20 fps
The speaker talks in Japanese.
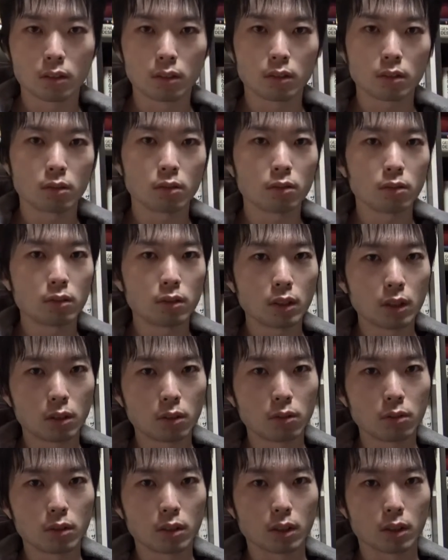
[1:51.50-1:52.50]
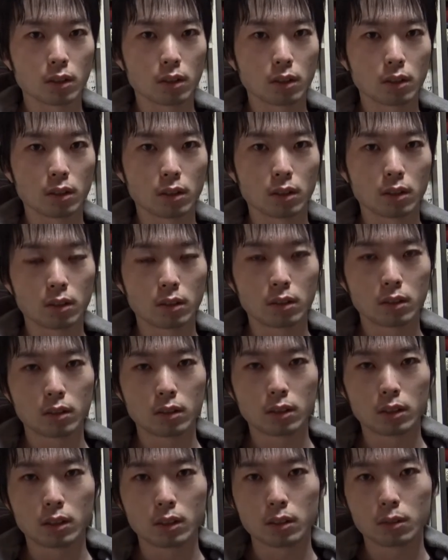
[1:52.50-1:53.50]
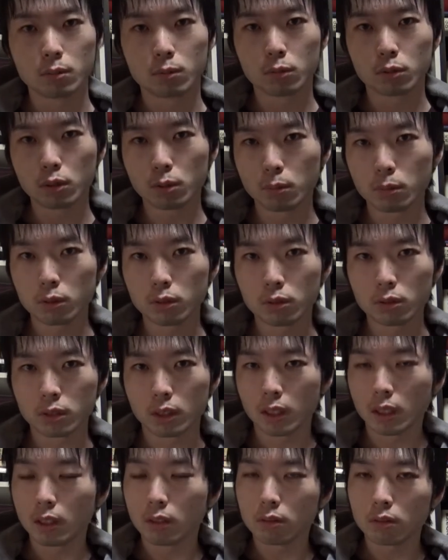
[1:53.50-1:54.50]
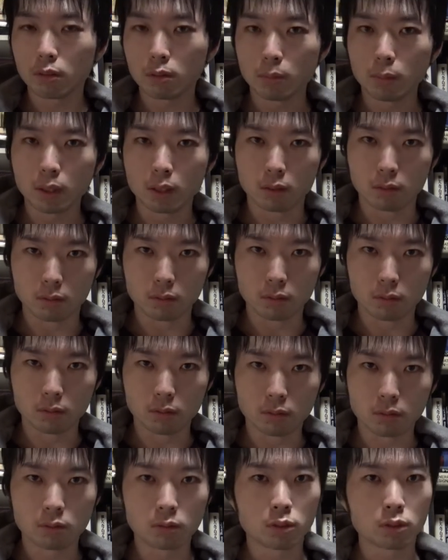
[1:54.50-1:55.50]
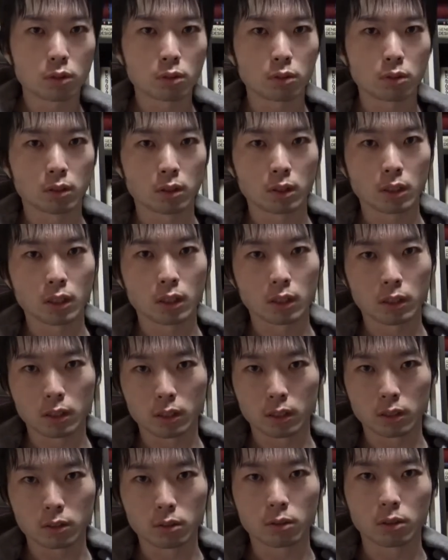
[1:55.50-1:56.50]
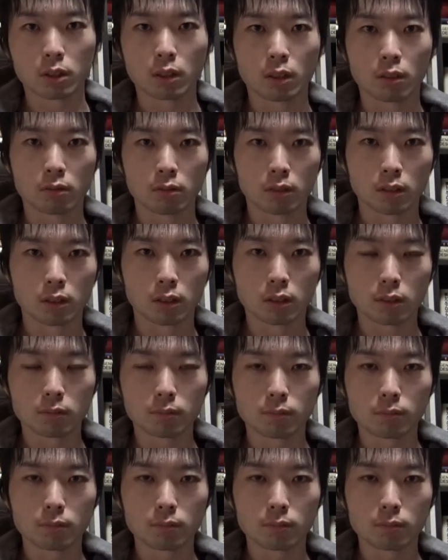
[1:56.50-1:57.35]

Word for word: そんな本だから、もともとダイレクトメールを打つことに長けた著者なので、